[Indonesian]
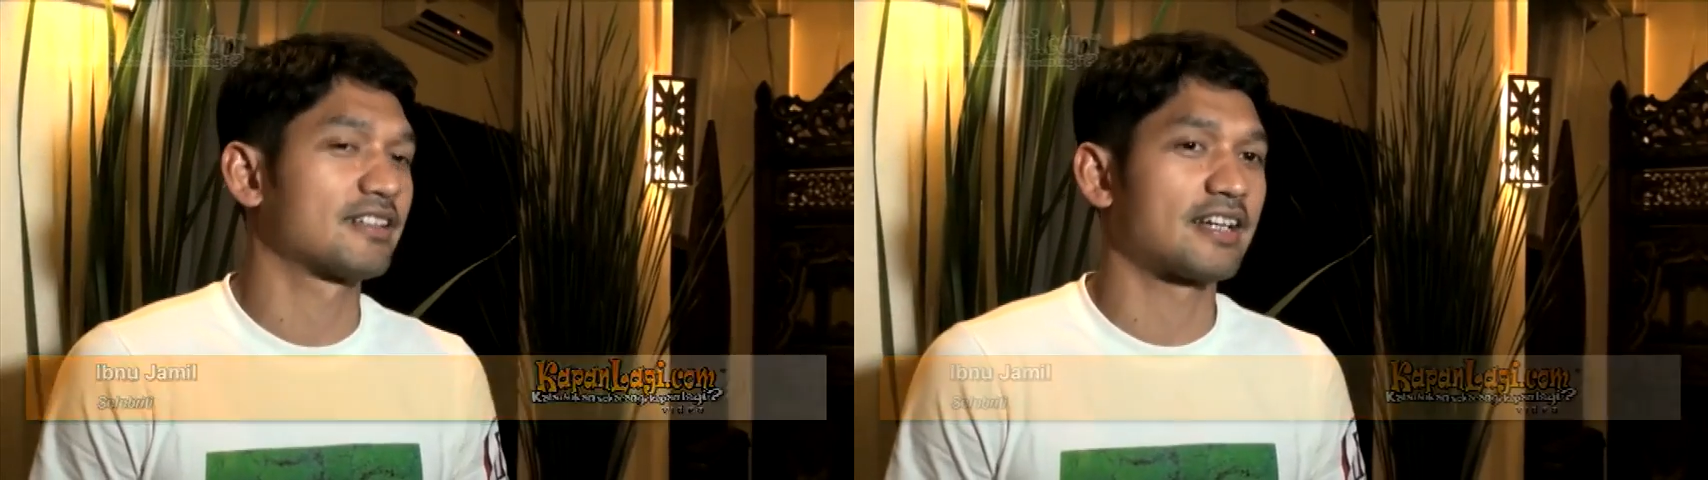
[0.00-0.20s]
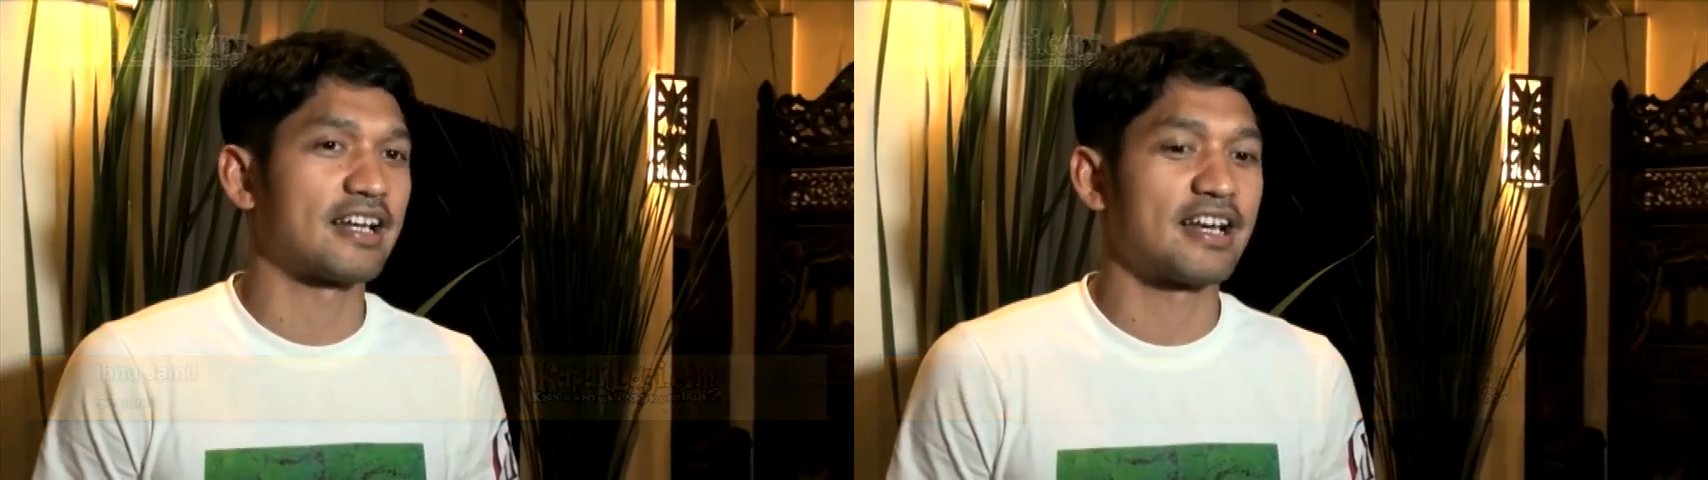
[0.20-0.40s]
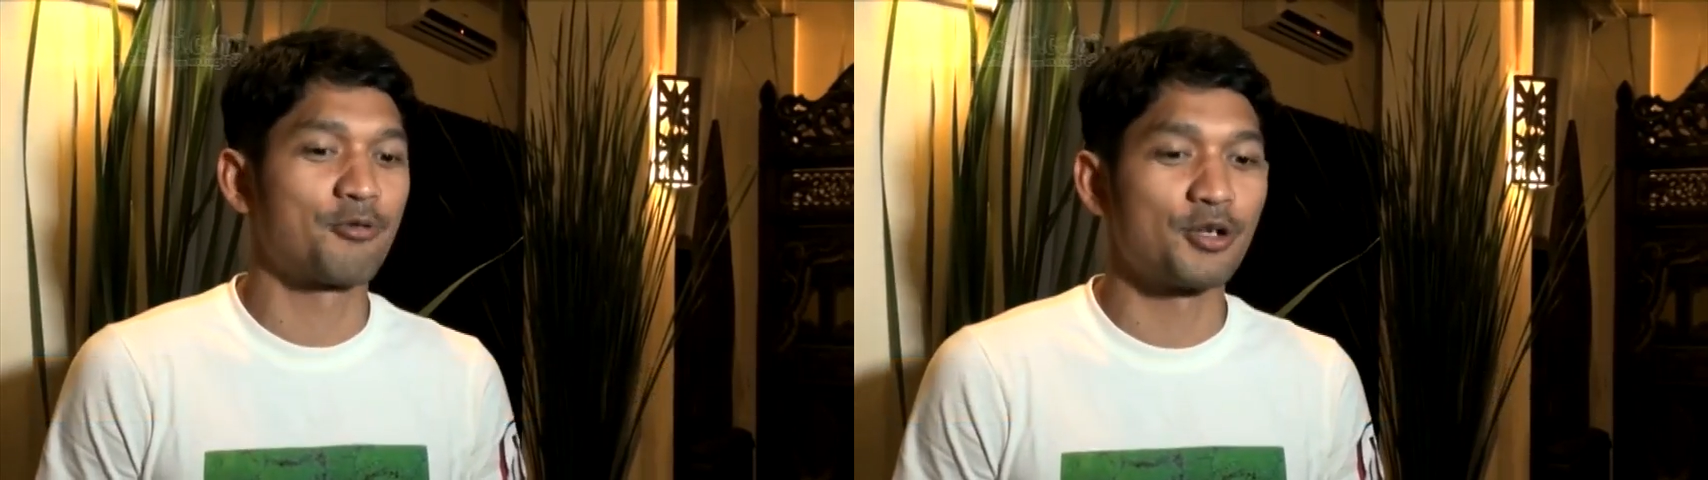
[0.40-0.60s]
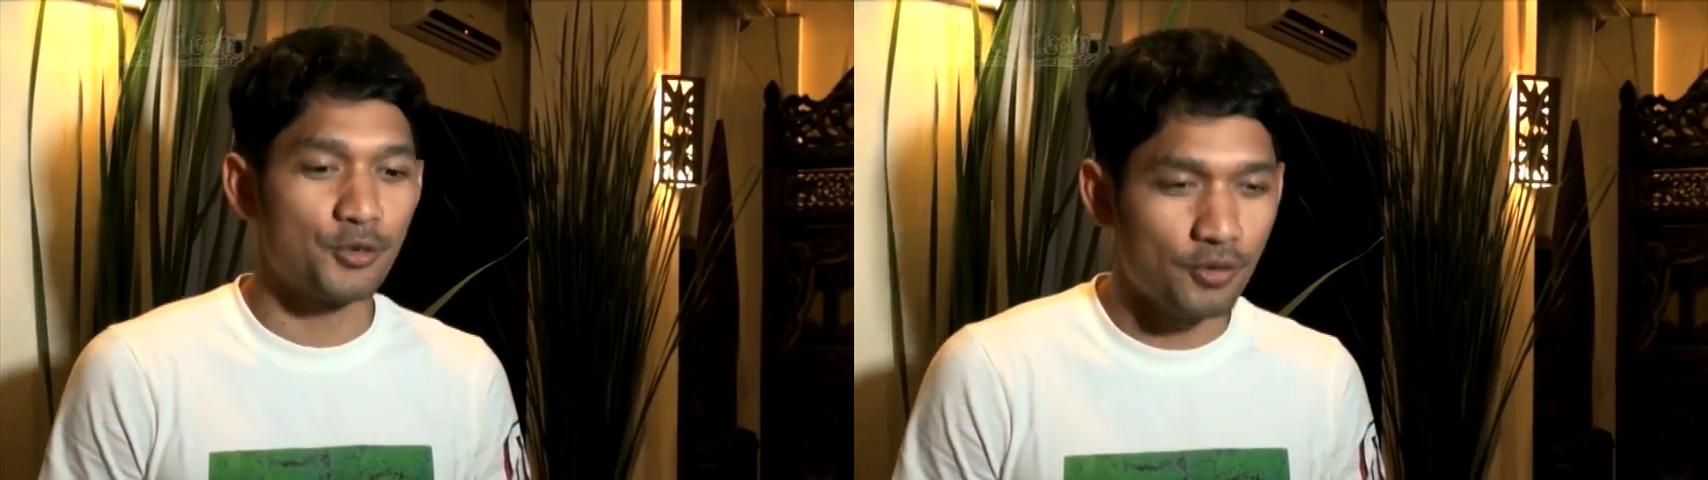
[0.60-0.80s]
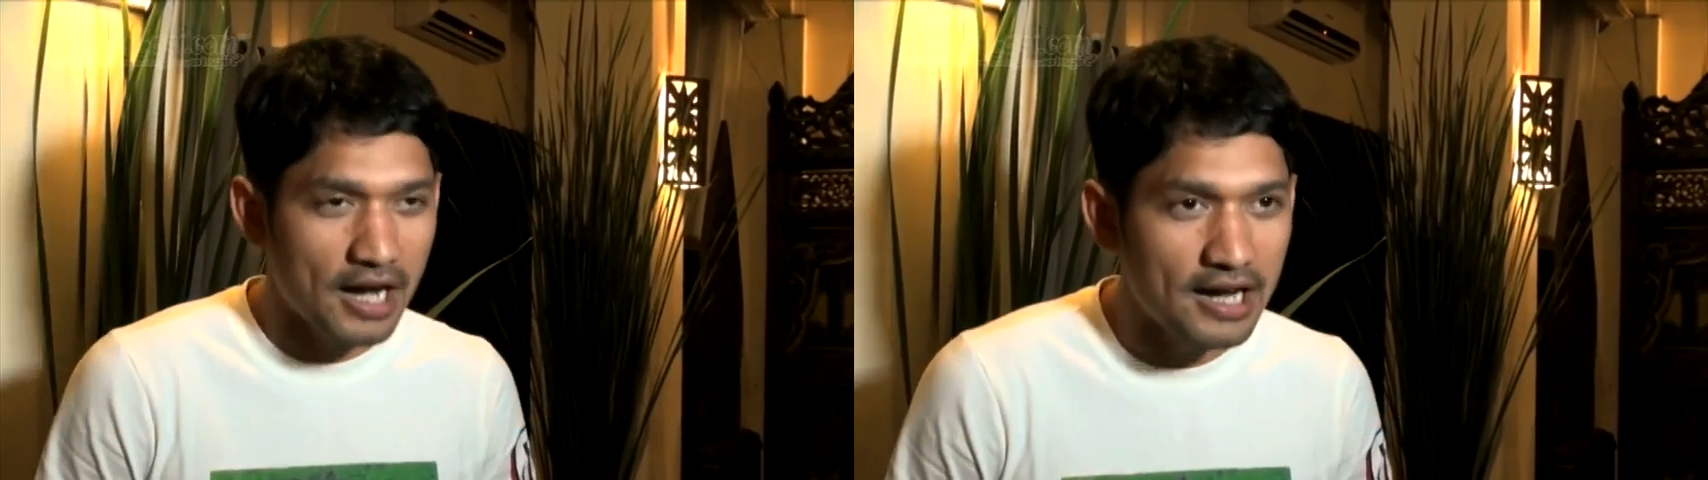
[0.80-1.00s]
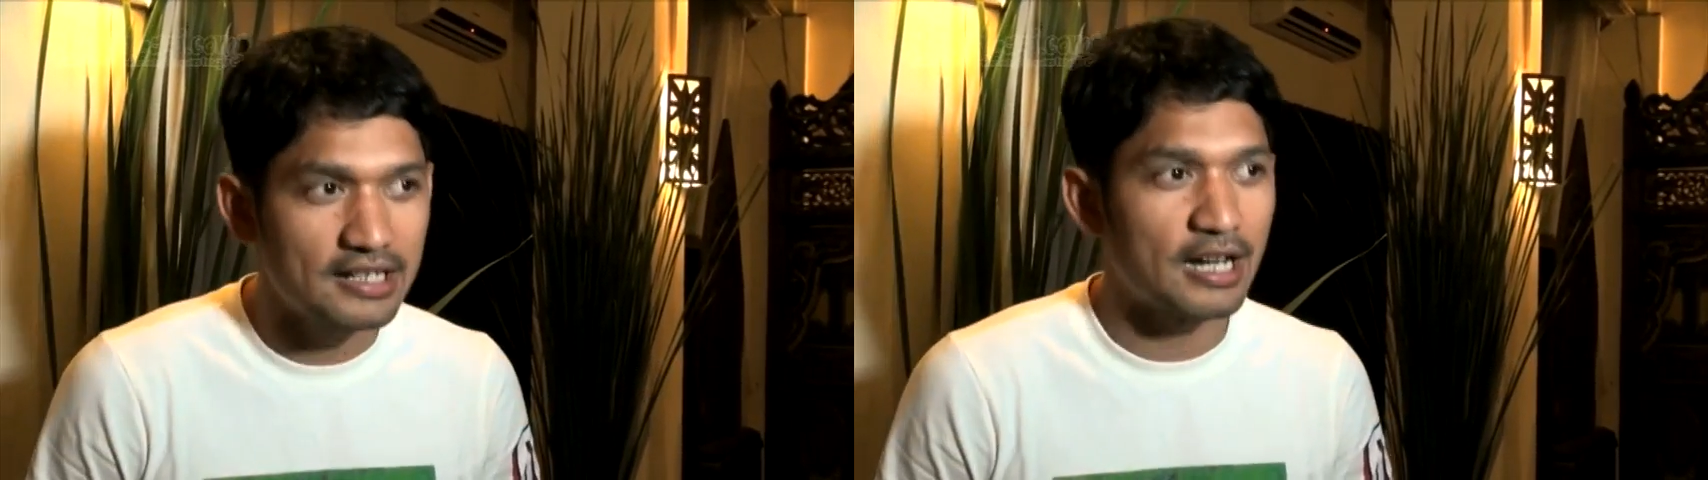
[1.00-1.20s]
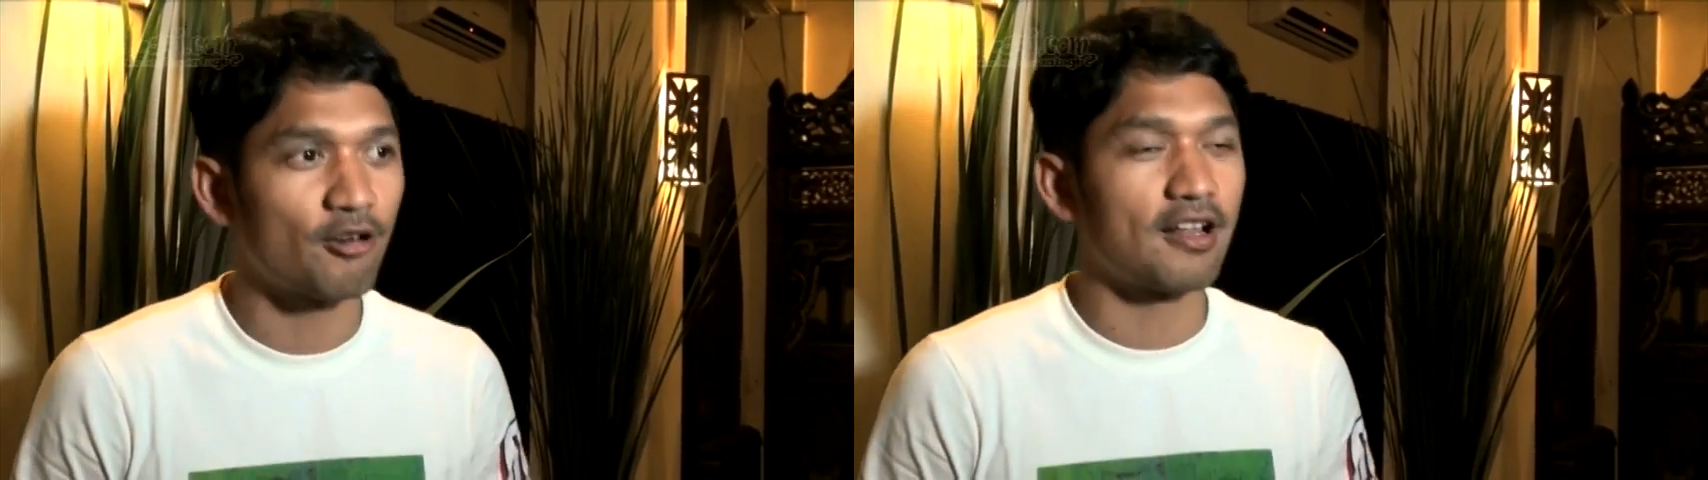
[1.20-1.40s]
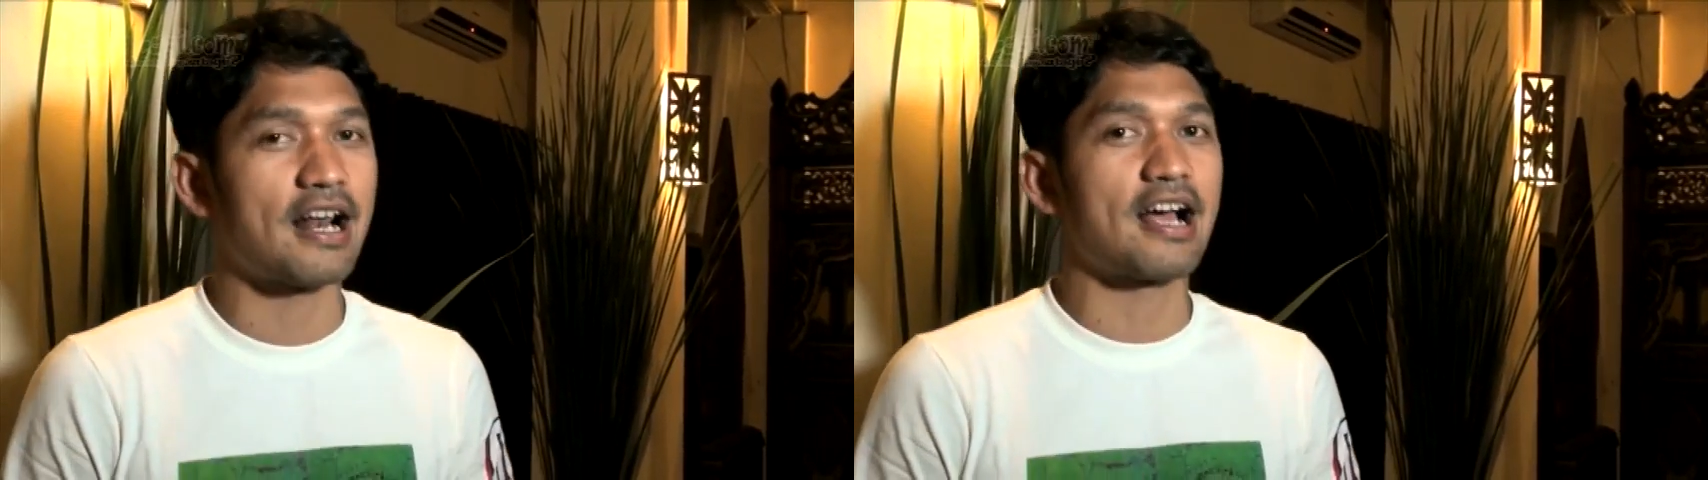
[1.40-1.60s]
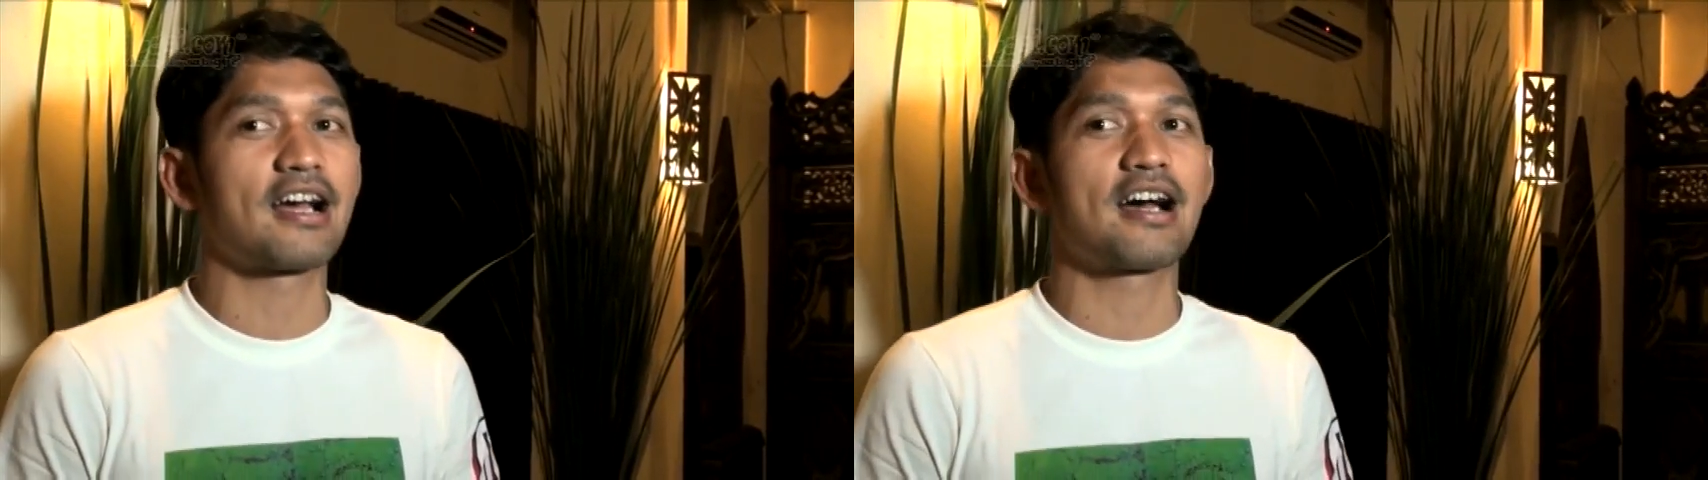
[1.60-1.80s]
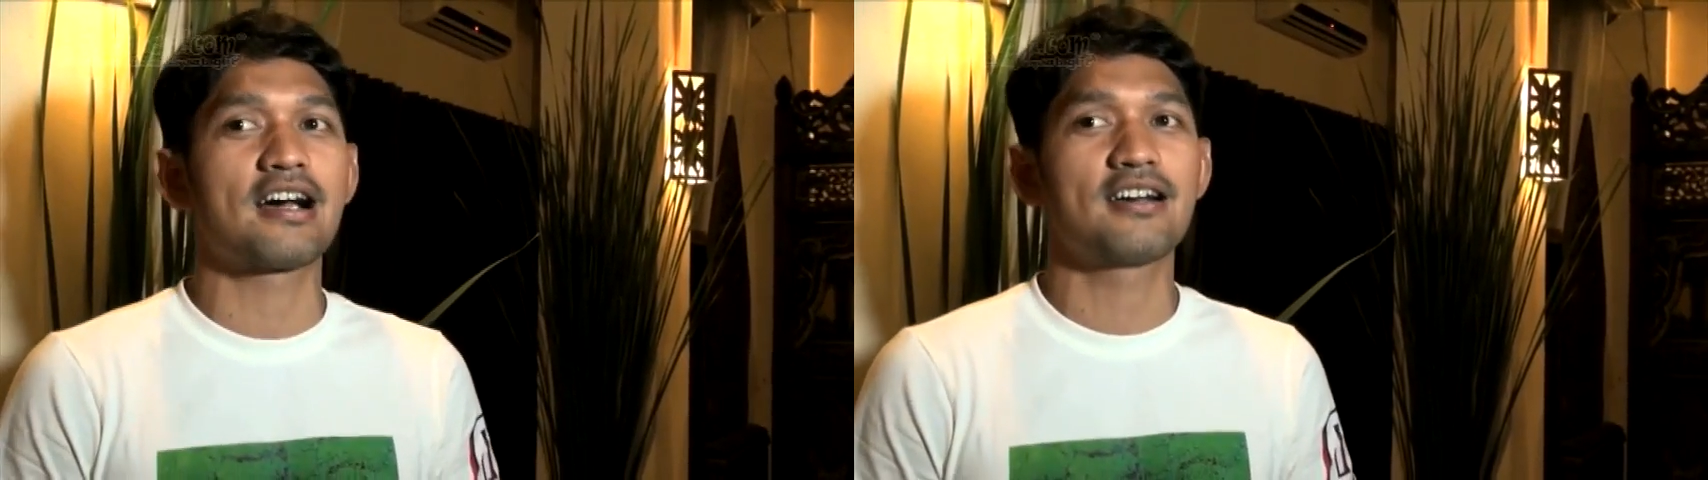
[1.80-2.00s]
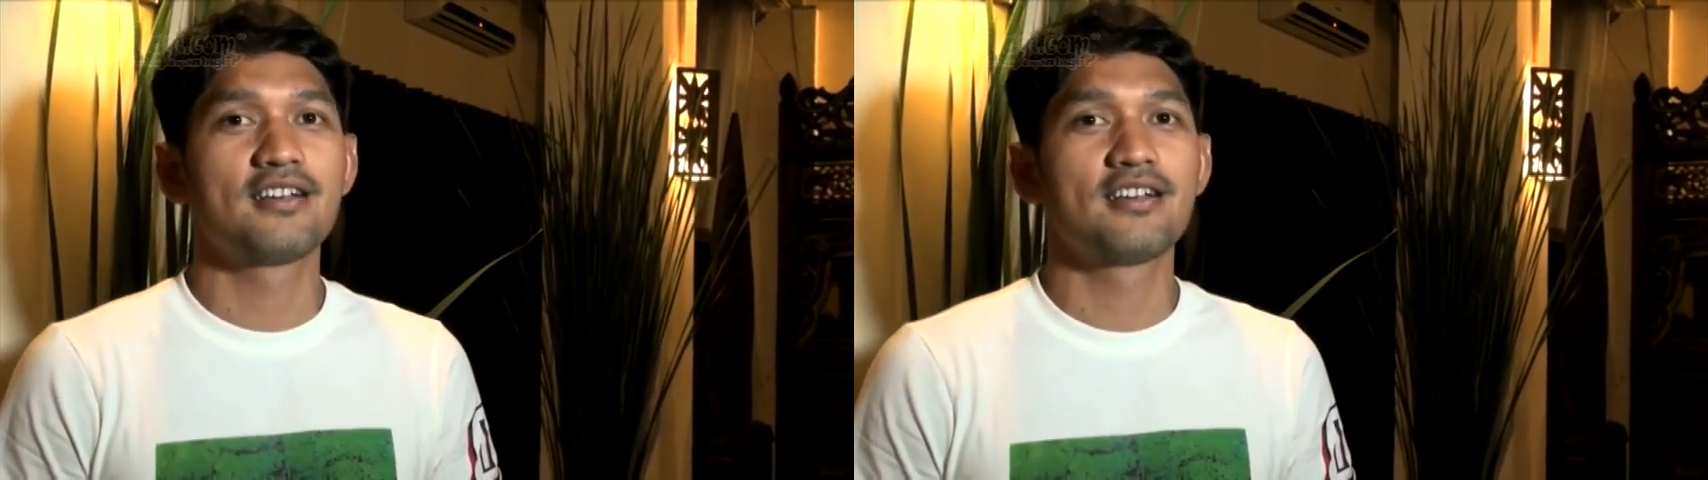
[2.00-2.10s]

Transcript: karena gue suka dengan olahraga